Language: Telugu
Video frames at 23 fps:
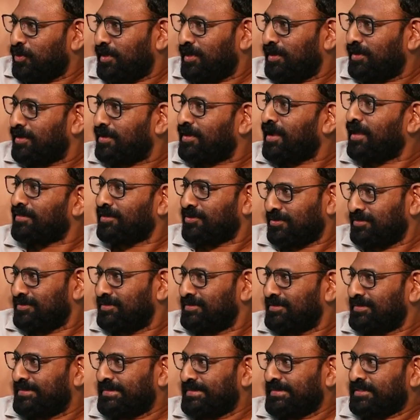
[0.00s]
బోలెడని కథలు
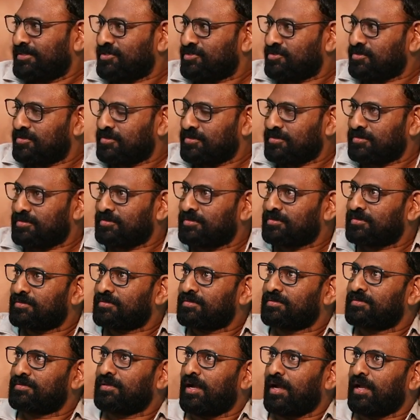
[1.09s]
సో
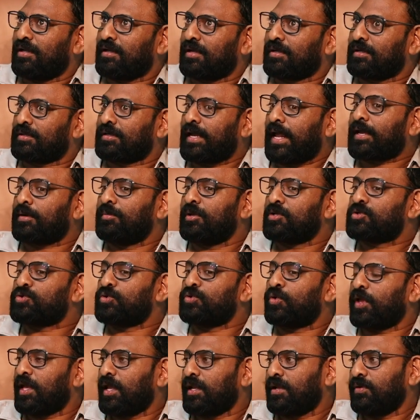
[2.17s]
తక్కువ
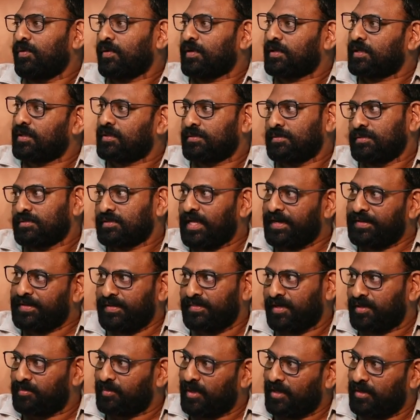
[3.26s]
చూడగానే ఒకటి
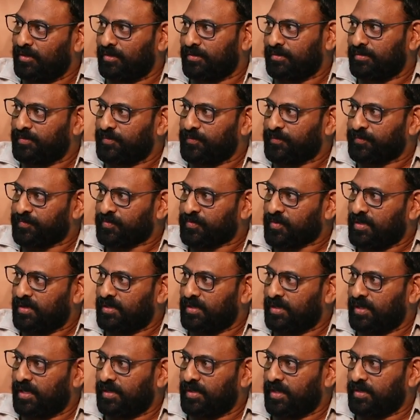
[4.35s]
తట్టిందండి మైండ్లో
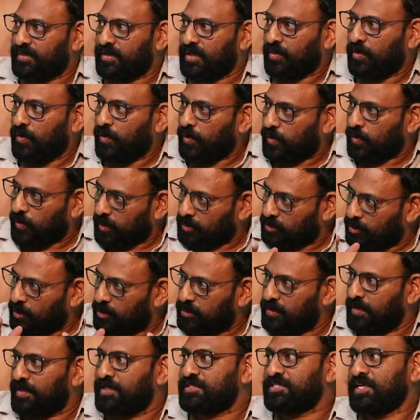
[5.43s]
ఏదైతే ఒక
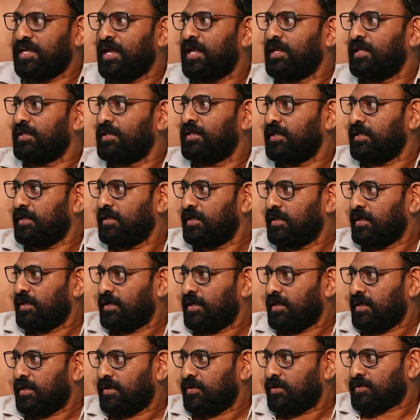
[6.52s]
కొత్తలతోనే చేయాలి ఇది
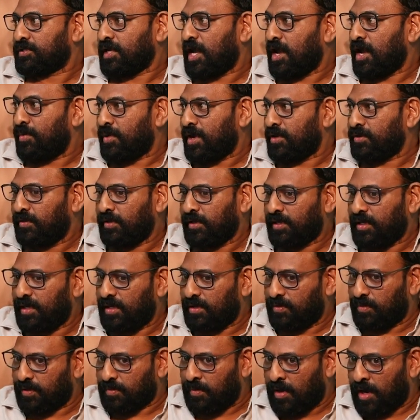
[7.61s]
ఒక సామాన్యుడిగా
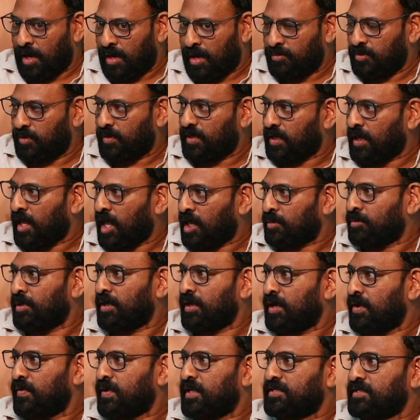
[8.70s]
ఒక మామూలుగా
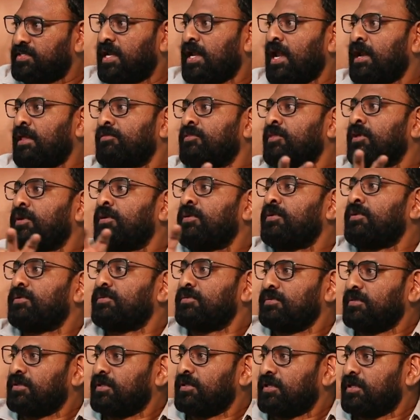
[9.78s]
నార్మల్గా ఉన్న
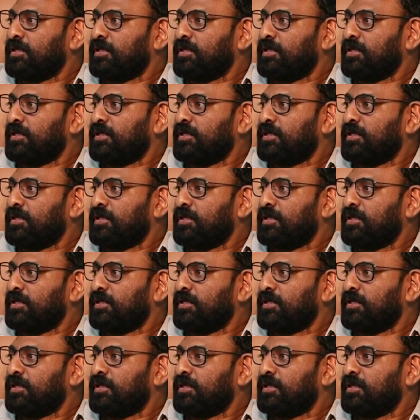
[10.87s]
జనాలందరిలోనూ